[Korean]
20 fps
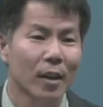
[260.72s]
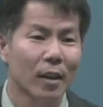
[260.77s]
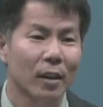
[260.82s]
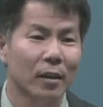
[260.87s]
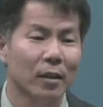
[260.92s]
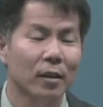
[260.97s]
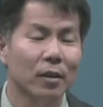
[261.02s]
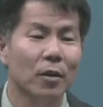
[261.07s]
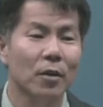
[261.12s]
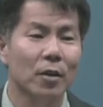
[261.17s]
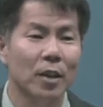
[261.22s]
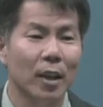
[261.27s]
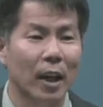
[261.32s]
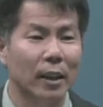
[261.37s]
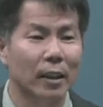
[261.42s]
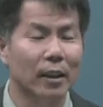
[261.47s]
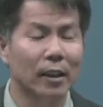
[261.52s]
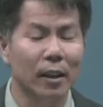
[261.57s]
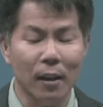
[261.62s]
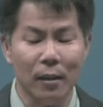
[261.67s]
그것이
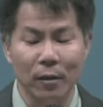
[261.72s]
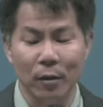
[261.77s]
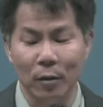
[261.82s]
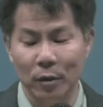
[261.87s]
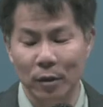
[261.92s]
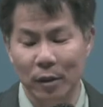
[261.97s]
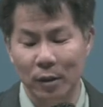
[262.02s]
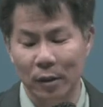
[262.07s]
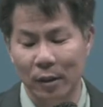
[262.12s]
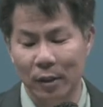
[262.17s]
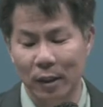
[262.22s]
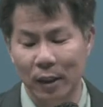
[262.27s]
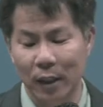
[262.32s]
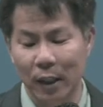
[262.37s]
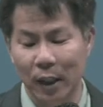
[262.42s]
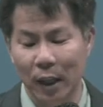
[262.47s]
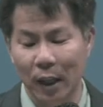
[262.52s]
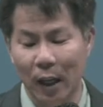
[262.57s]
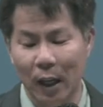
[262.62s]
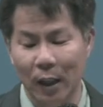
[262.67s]
아니라는 것을
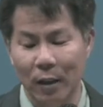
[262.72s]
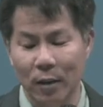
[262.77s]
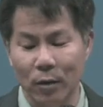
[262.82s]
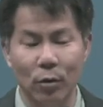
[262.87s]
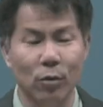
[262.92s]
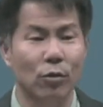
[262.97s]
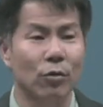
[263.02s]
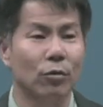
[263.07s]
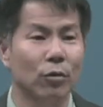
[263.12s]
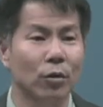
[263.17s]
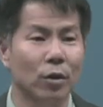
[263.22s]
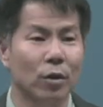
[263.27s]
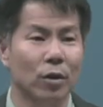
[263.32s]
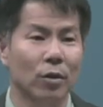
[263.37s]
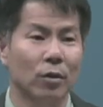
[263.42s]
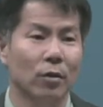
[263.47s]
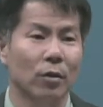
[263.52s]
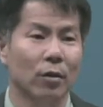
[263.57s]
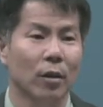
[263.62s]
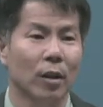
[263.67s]
그에게 가르쳐 주는
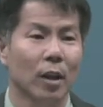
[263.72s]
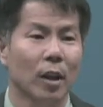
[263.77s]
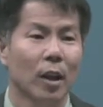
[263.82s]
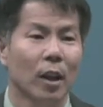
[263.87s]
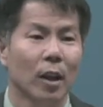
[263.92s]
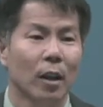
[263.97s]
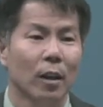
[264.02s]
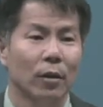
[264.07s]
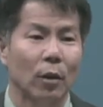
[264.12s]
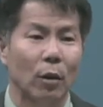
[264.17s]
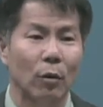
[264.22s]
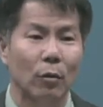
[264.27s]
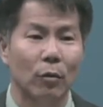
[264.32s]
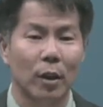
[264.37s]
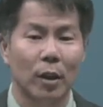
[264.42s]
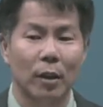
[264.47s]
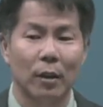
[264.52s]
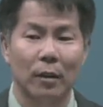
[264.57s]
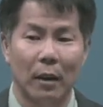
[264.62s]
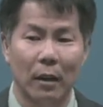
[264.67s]
것이죠.
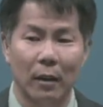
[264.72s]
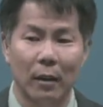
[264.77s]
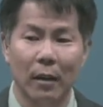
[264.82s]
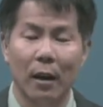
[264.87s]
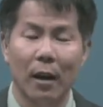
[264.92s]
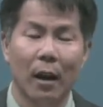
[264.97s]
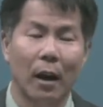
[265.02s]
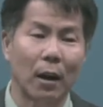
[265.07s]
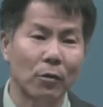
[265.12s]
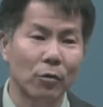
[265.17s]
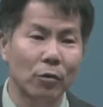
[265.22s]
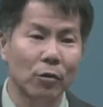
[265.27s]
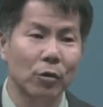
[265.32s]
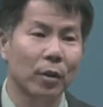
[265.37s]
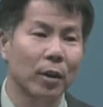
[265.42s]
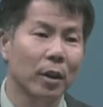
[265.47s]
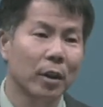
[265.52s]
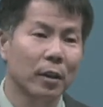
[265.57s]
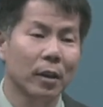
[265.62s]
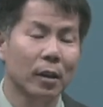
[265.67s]
결국에 내가
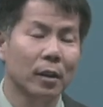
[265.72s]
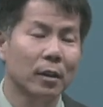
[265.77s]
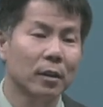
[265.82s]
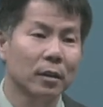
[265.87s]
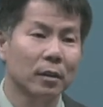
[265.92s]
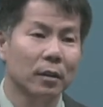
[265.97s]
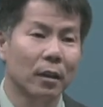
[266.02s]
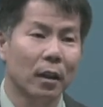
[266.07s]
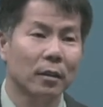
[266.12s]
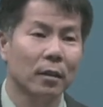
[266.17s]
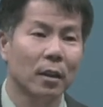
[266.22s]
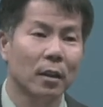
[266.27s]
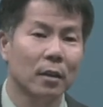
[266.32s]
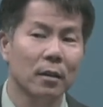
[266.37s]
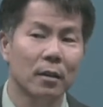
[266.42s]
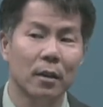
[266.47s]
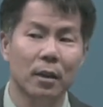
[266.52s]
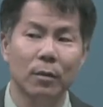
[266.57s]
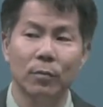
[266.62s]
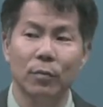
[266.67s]
안수해야 될 그 대상, 그
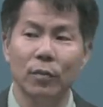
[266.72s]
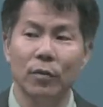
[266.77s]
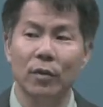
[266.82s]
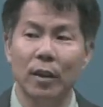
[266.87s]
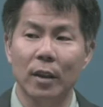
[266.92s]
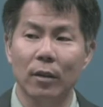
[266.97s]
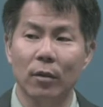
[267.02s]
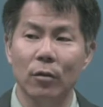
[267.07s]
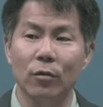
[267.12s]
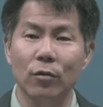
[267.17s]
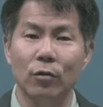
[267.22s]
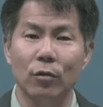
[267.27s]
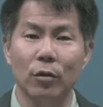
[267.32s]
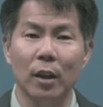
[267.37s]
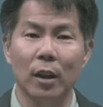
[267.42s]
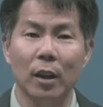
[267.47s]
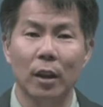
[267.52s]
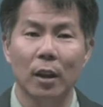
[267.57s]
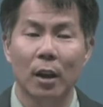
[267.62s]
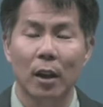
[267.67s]
직분자
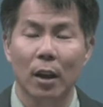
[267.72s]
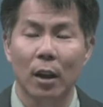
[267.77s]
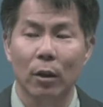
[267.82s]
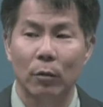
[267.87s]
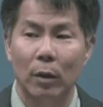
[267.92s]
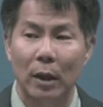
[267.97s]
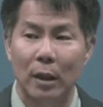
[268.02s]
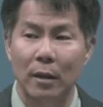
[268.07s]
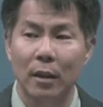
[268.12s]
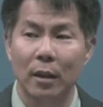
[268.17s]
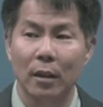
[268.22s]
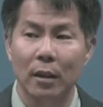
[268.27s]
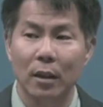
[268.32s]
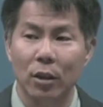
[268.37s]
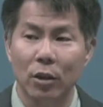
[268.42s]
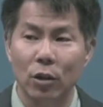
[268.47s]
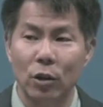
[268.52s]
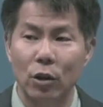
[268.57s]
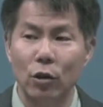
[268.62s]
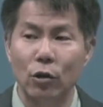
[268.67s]
선출이 굉장히
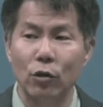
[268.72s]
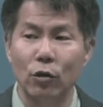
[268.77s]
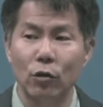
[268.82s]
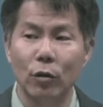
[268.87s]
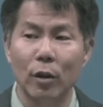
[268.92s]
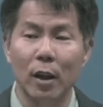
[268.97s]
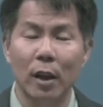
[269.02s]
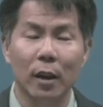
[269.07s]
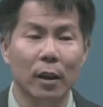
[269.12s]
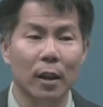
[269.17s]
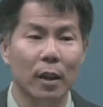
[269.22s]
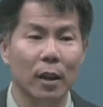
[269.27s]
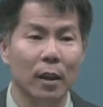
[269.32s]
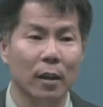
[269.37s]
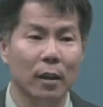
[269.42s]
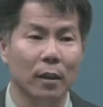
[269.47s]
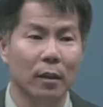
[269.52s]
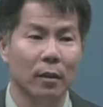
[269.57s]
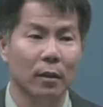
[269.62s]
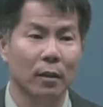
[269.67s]

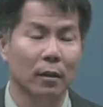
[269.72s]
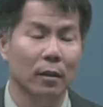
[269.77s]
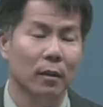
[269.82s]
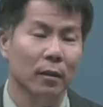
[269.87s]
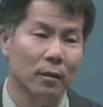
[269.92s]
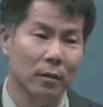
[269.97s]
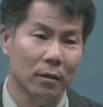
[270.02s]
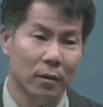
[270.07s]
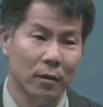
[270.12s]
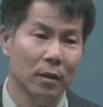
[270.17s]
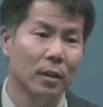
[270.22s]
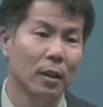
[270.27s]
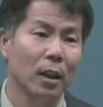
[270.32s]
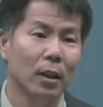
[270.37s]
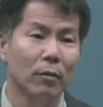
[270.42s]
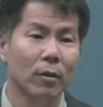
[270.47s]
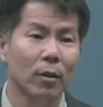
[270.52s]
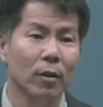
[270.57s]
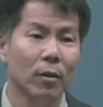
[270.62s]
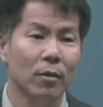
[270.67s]
신중하게
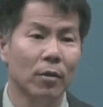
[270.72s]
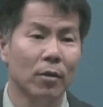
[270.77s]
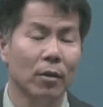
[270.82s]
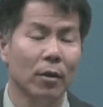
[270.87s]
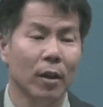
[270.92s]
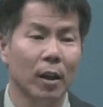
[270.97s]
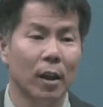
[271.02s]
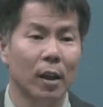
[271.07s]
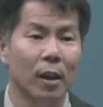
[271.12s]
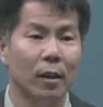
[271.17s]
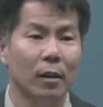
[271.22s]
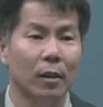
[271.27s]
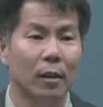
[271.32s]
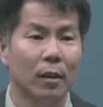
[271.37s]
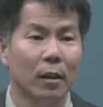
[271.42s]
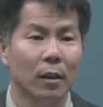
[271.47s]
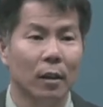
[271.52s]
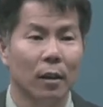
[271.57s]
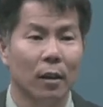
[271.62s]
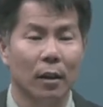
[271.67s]
진행되어져야 할
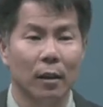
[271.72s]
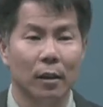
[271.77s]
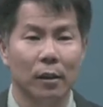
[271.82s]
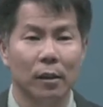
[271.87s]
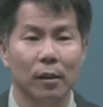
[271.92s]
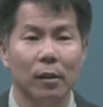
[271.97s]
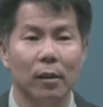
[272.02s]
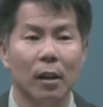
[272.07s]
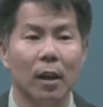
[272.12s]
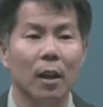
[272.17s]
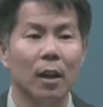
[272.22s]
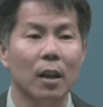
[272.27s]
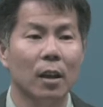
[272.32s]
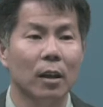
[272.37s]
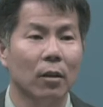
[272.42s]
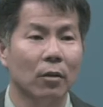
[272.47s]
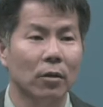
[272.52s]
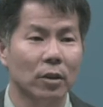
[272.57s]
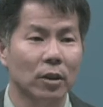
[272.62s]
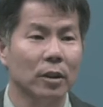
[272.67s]
아, 그러한
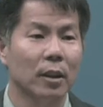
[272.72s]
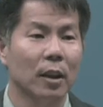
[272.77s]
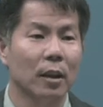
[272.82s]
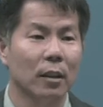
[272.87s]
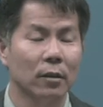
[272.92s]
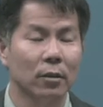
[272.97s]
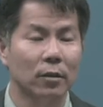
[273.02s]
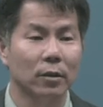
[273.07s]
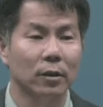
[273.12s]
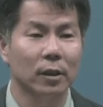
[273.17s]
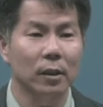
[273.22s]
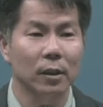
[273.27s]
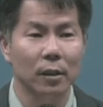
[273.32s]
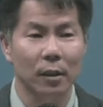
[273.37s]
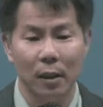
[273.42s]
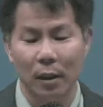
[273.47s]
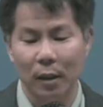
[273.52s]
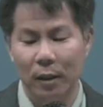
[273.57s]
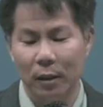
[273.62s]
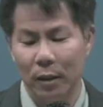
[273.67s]
것이라는 것을
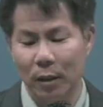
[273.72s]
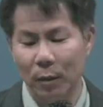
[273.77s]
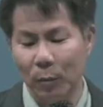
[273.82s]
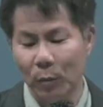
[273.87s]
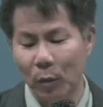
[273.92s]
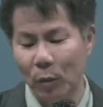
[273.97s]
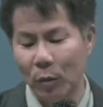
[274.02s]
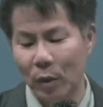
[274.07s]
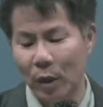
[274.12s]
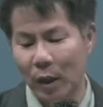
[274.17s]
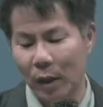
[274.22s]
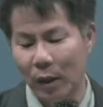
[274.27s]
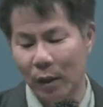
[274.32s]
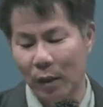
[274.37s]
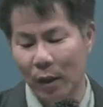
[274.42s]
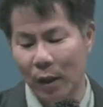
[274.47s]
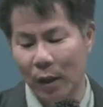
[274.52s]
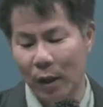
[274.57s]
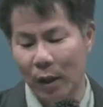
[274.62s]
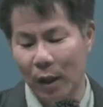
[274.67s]

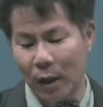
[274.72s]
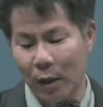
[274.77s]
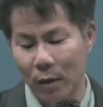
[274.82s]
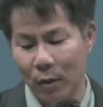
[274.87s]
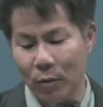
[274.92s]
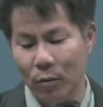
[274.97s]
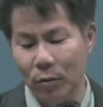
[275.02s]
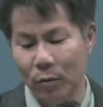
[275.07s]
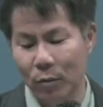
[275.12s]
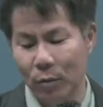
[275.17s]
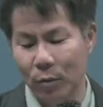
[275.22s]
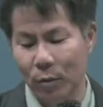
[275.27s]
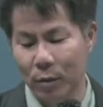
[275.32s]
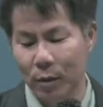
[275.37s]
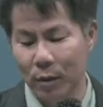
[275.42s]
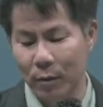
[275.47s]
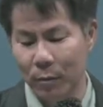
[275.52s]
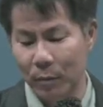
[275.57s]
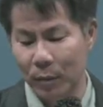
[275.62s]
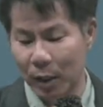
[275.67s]
디모데에게 알려주고
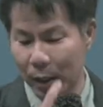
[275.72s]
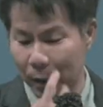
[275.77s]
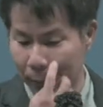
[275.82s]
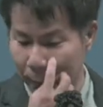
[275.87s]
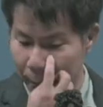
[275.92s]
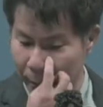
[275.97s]
있습니다.